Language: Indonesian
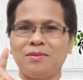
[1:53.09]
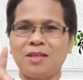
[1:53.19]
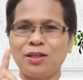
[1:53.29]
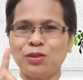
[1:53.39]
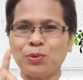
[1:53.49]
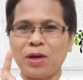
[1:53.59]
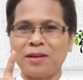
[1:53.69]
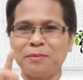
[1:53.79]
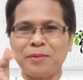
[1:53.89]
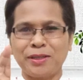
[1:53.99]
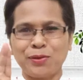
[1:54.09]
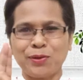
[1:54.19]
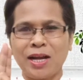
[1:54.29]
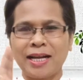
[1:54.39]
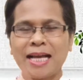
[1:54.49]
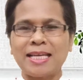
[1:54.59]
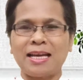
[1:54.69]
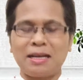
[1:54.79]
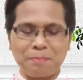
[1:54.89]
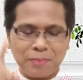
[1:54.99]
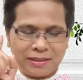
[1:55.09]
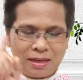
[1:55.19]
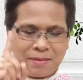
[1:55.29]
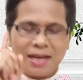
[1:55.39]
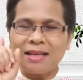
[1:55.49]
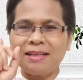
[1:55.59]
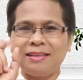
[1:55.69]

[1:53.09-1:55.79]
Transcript: dari Tuhan bagi orang kaya. Pertama,